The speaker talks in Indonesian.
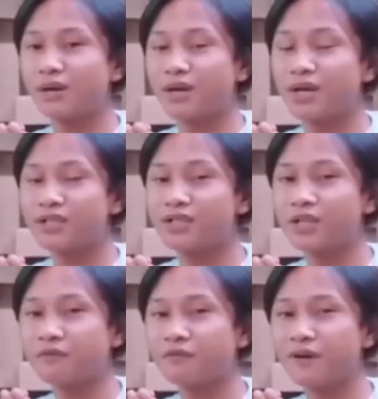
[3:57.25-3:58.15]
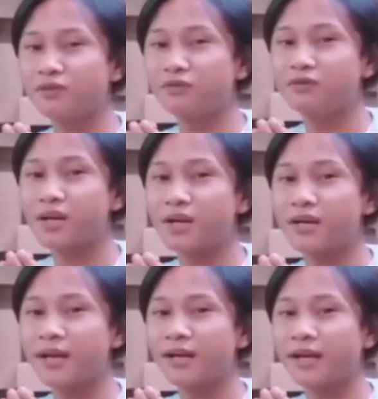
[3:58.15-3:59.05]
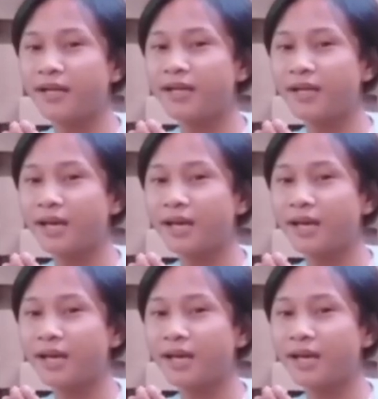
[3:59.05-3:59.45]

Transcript: ayah kok, Semangat berkarya ya.